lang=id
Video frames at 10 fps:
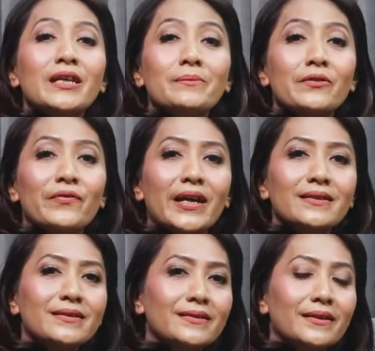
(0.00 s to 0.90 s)
Cyber
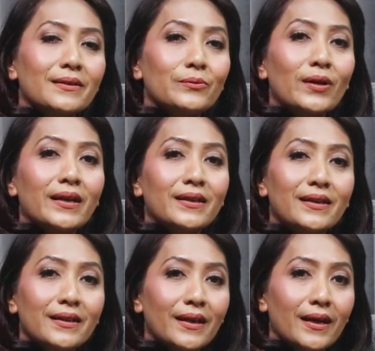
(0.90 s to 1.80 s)
Friends, ketemu
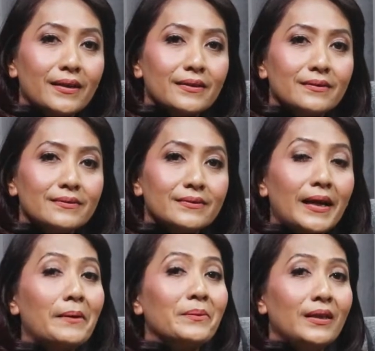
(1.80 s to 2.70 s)
lagi dengan
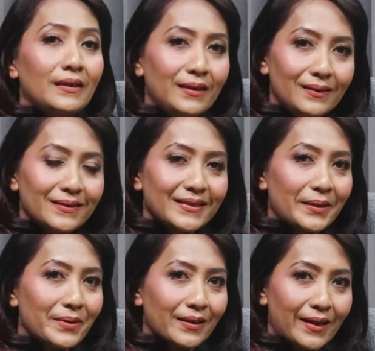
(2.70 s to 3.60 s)
kami
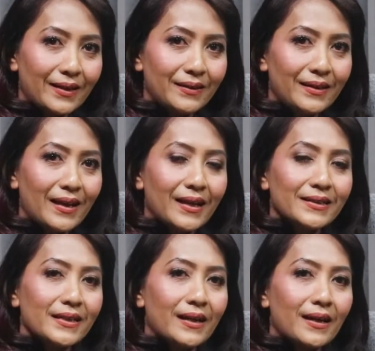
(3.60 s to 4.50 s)
Cyber Trend di
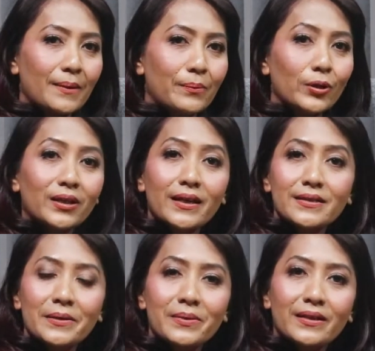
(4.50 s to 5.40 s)
acara
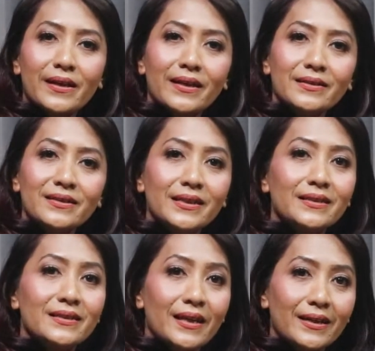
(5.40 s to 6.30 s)
podcast Cybertrend
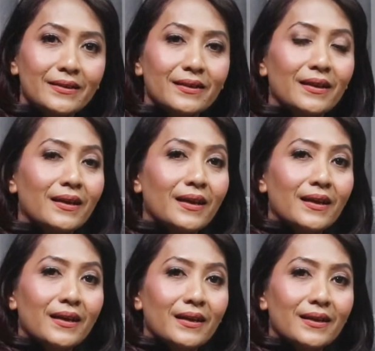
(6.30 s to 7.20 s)
Chit Chat.
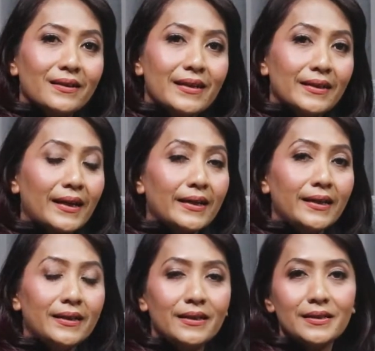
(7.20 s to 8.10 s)
Uh, dan
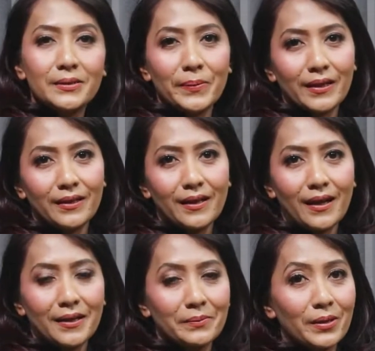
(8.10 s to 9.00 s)
kali ini
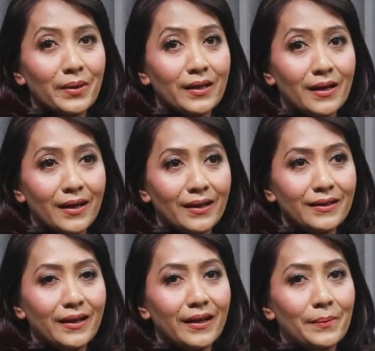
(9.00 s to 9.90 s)
sepertinya agak berbeda
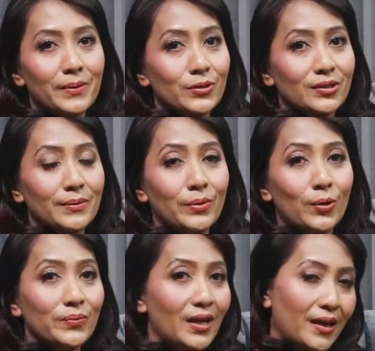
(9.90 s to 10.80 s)
dengan episode
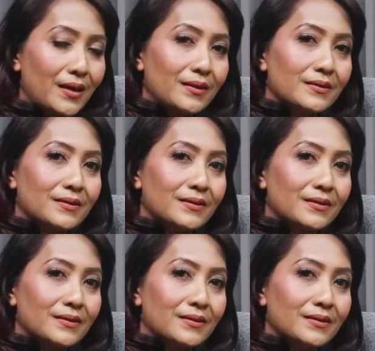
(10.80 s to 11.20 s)
sebelumnya